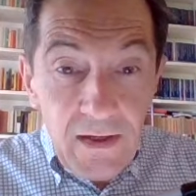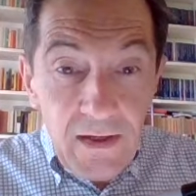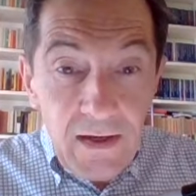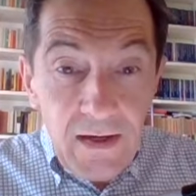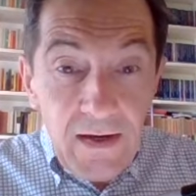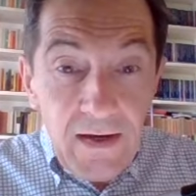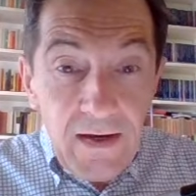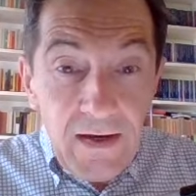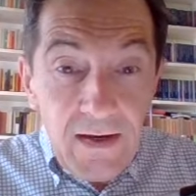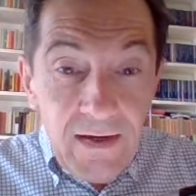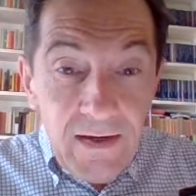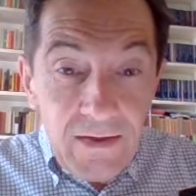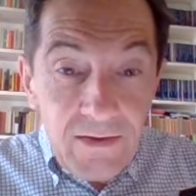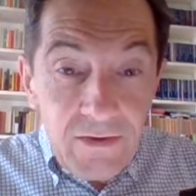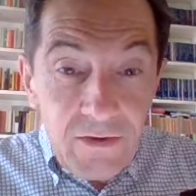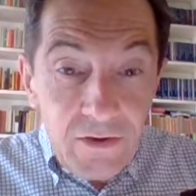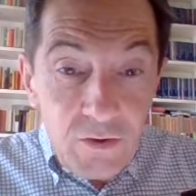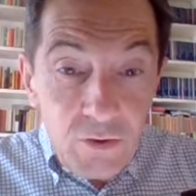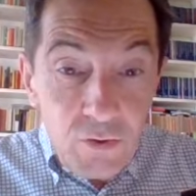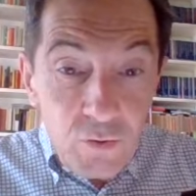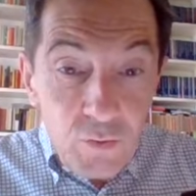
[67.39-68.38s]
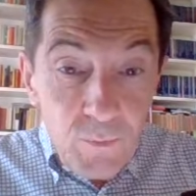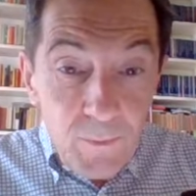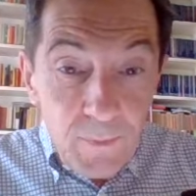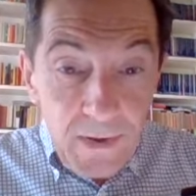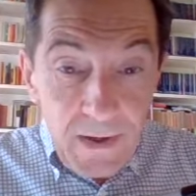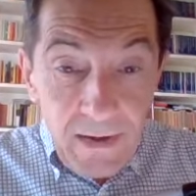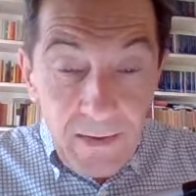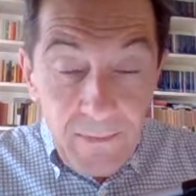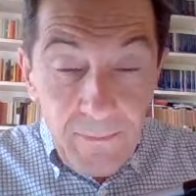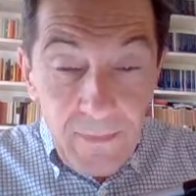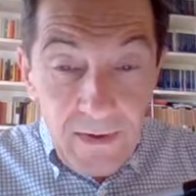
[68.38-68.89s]
alla legge
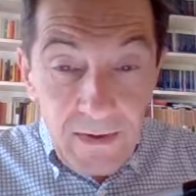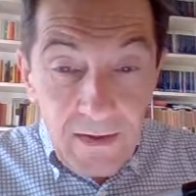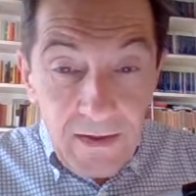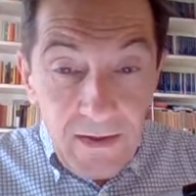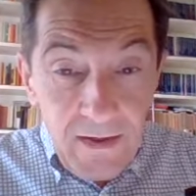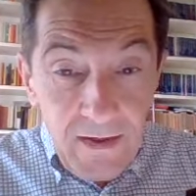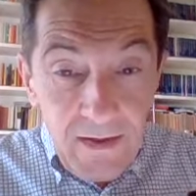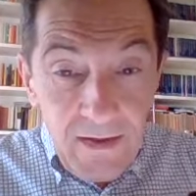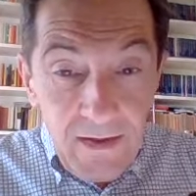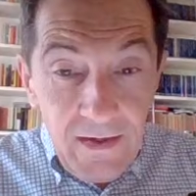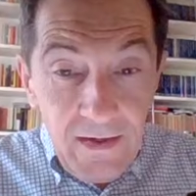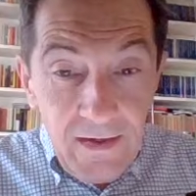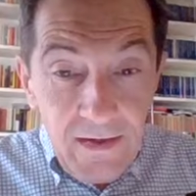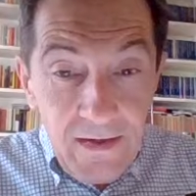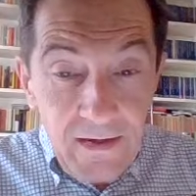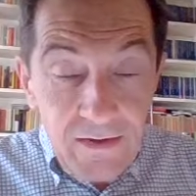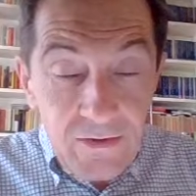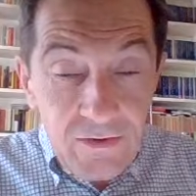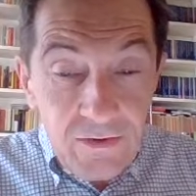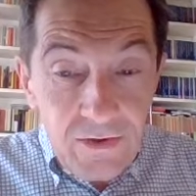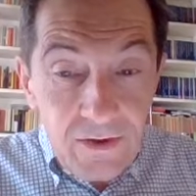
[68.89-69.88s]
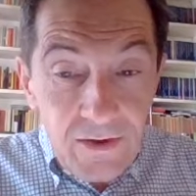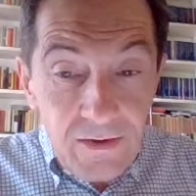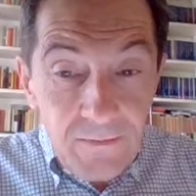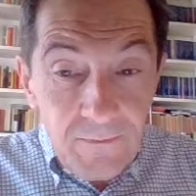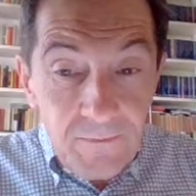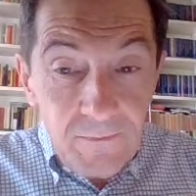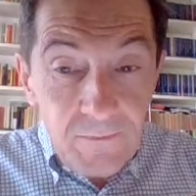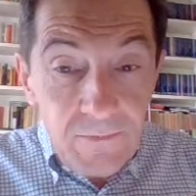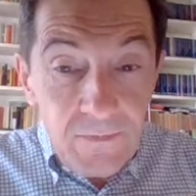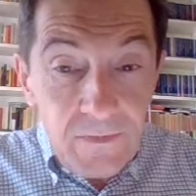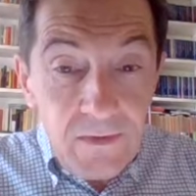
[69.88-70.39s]
suprema che è la legge
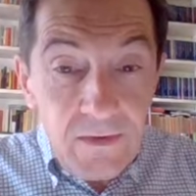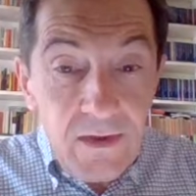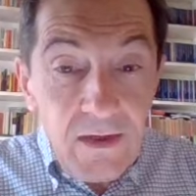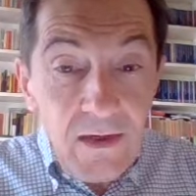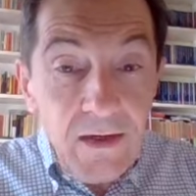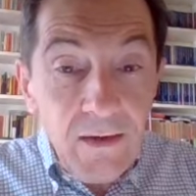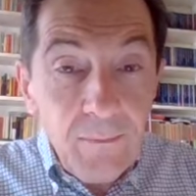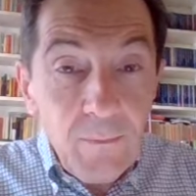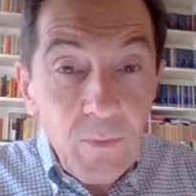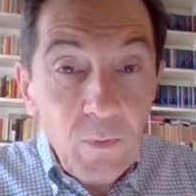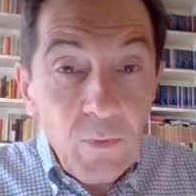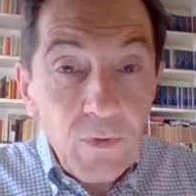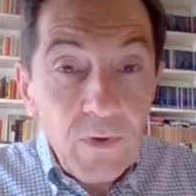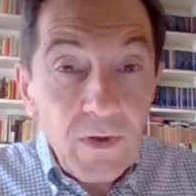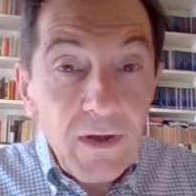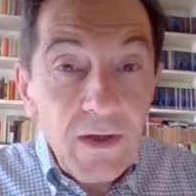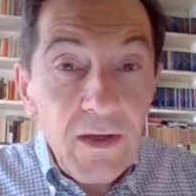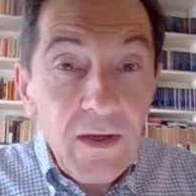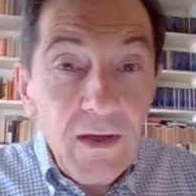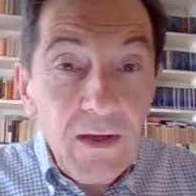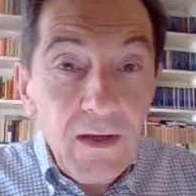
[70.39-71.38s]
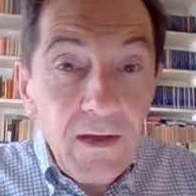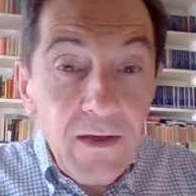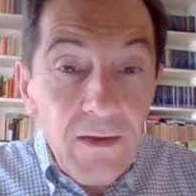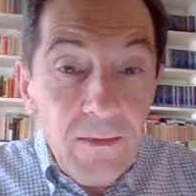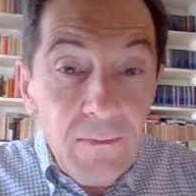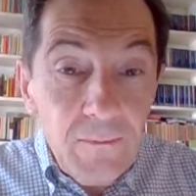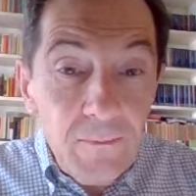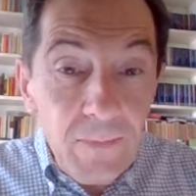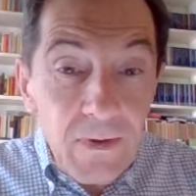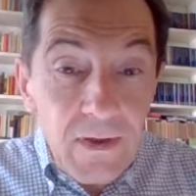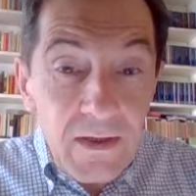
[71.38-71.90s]
dell'amore che
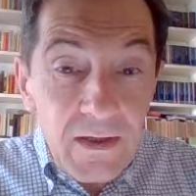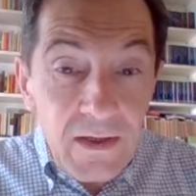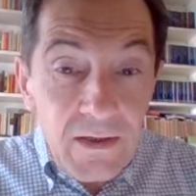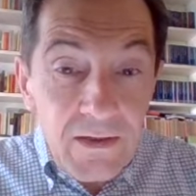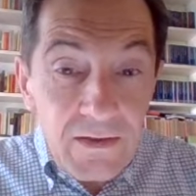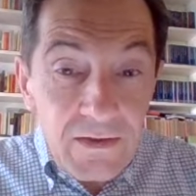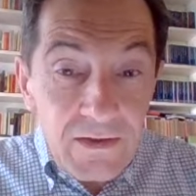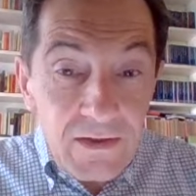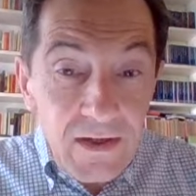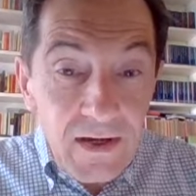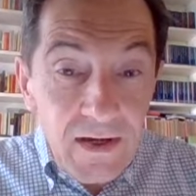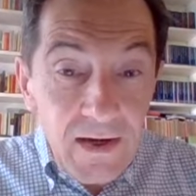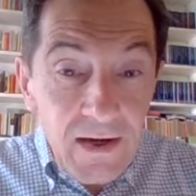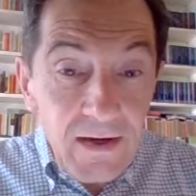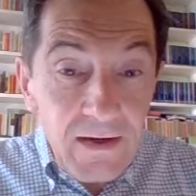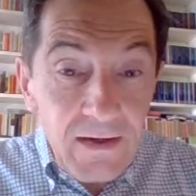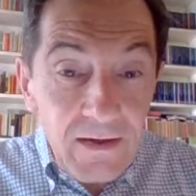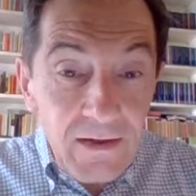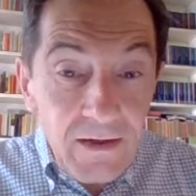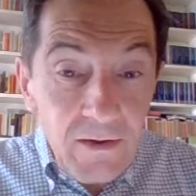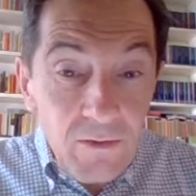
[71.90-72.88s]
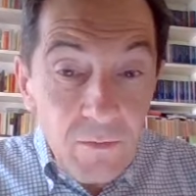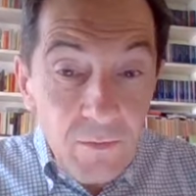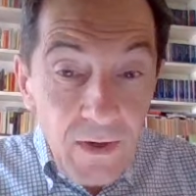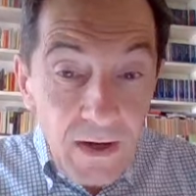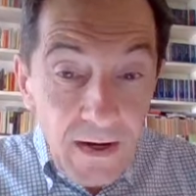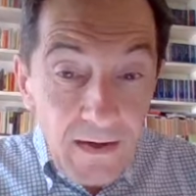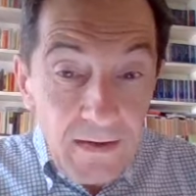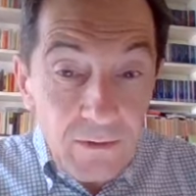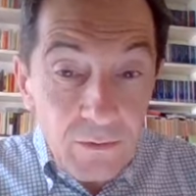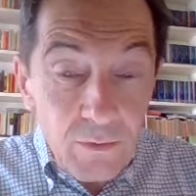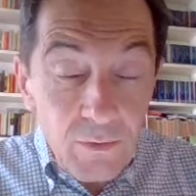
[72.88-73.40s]
implica in sé anche un
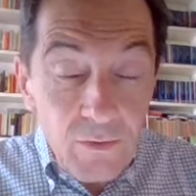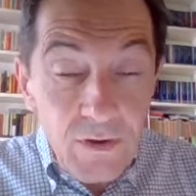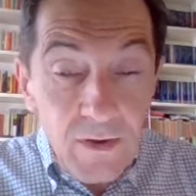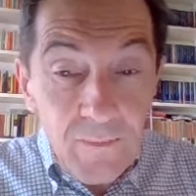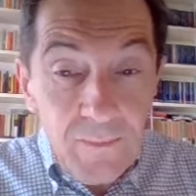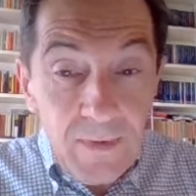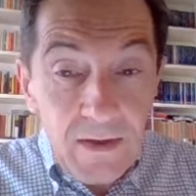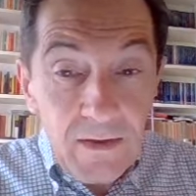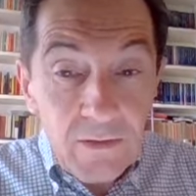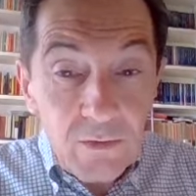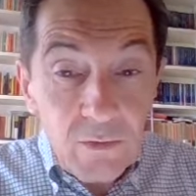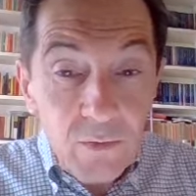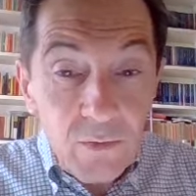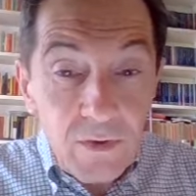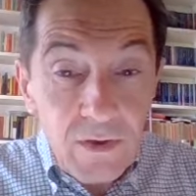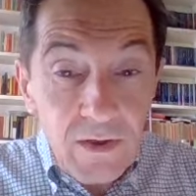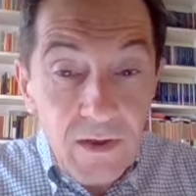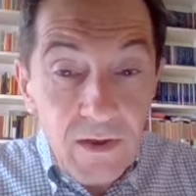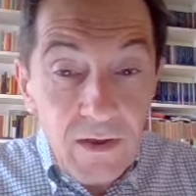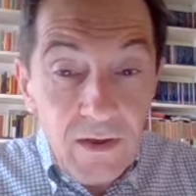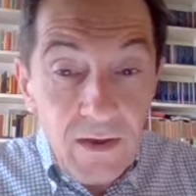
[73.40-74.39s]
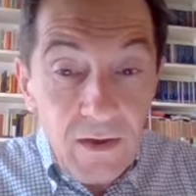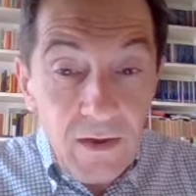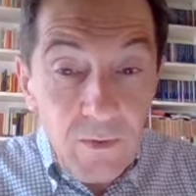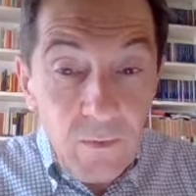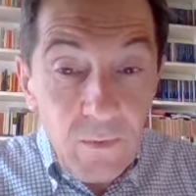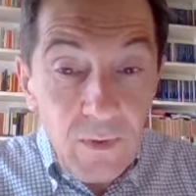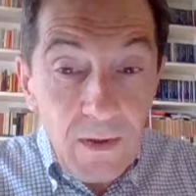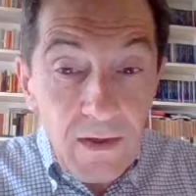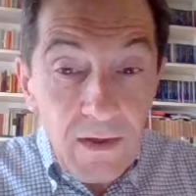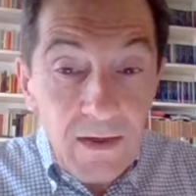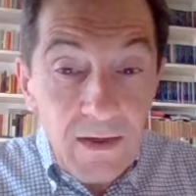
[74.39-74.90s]
altro elemento che è
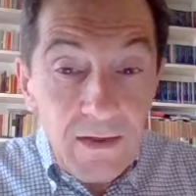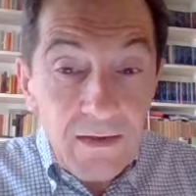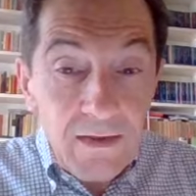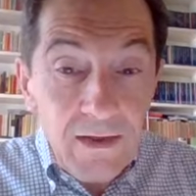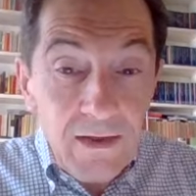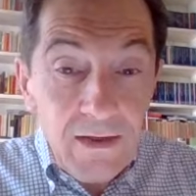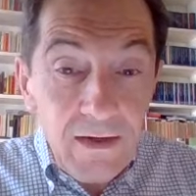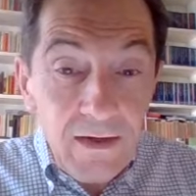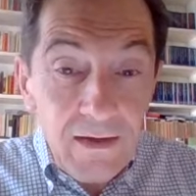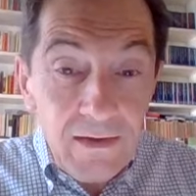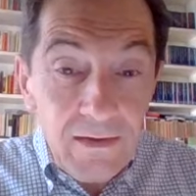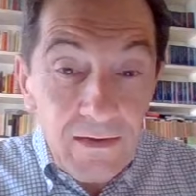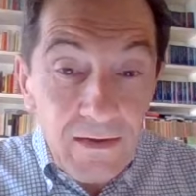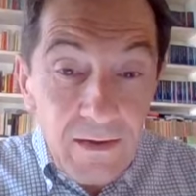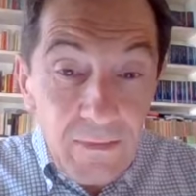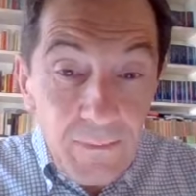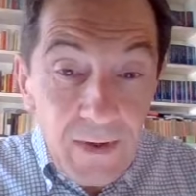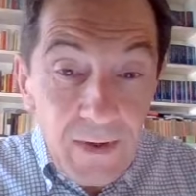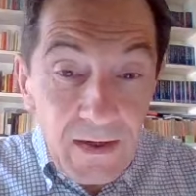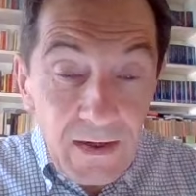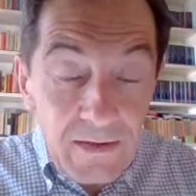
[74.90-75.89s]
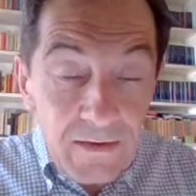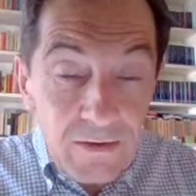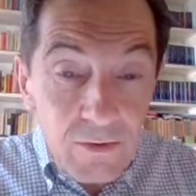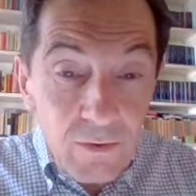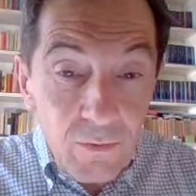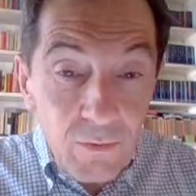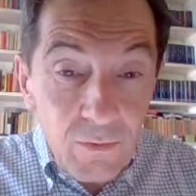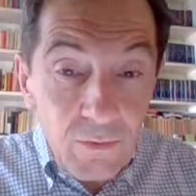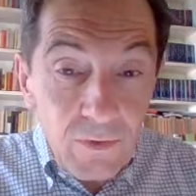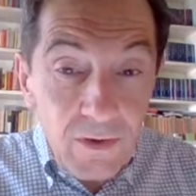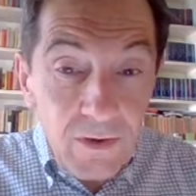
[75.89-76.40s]
quella della
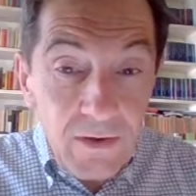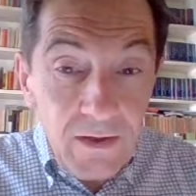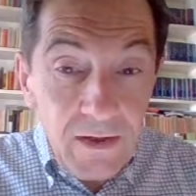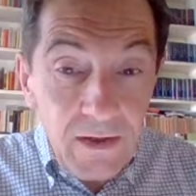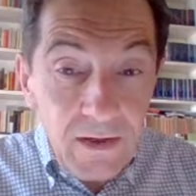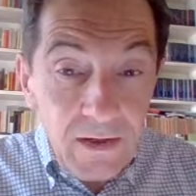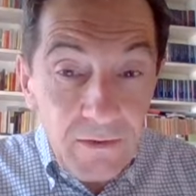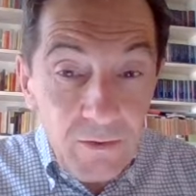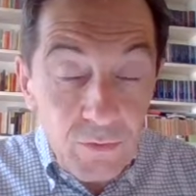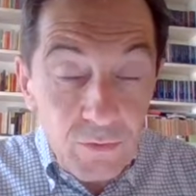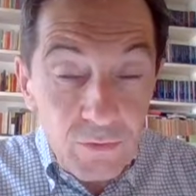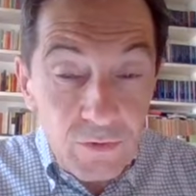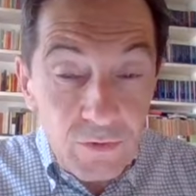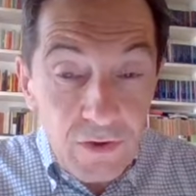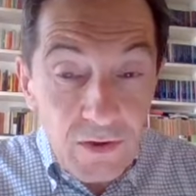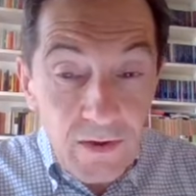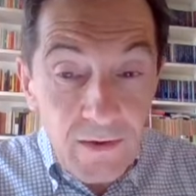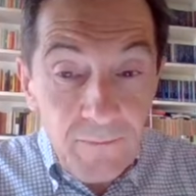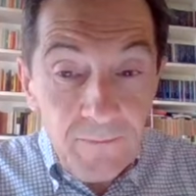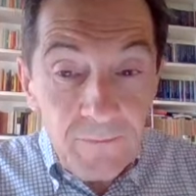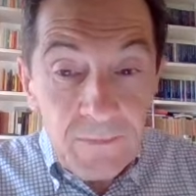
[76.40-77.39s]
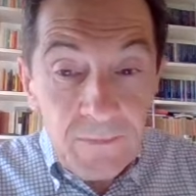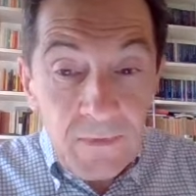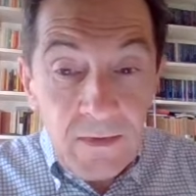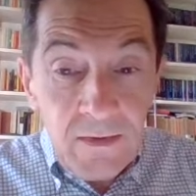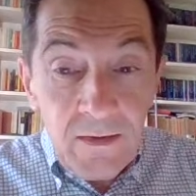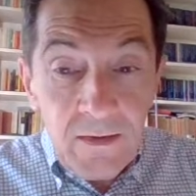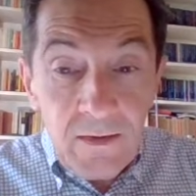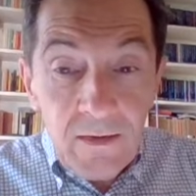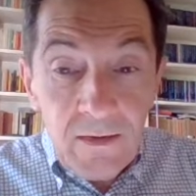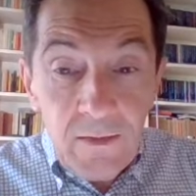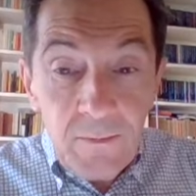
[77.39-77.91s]
liberazione della nostra
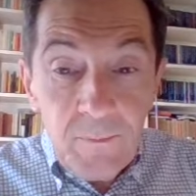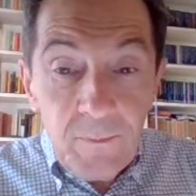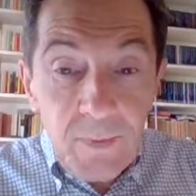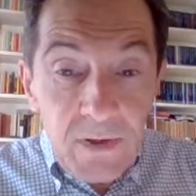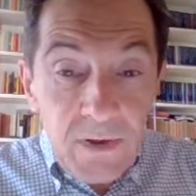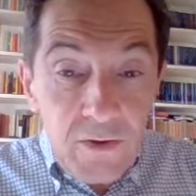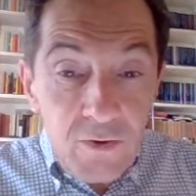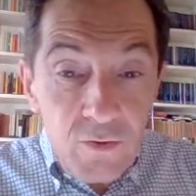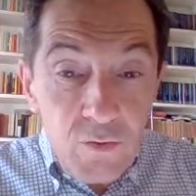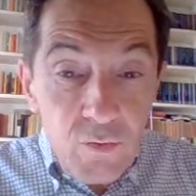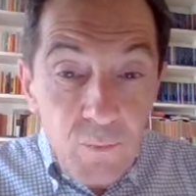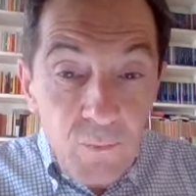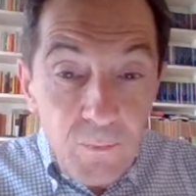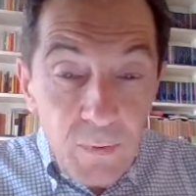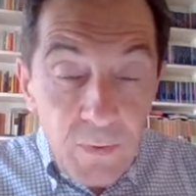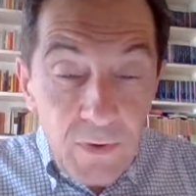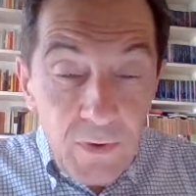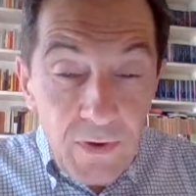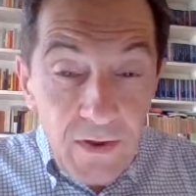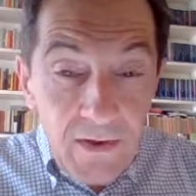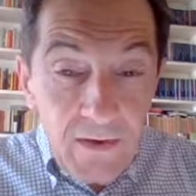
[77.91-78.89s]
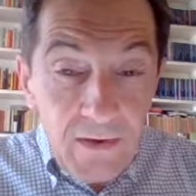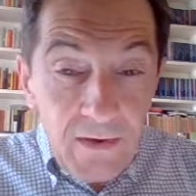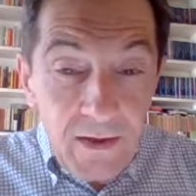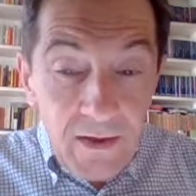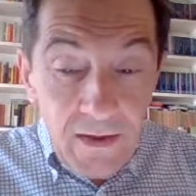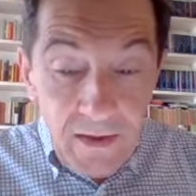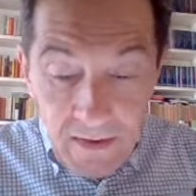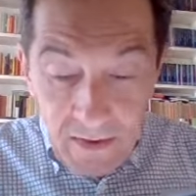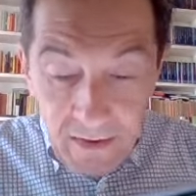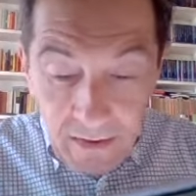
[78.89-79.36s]
presupponente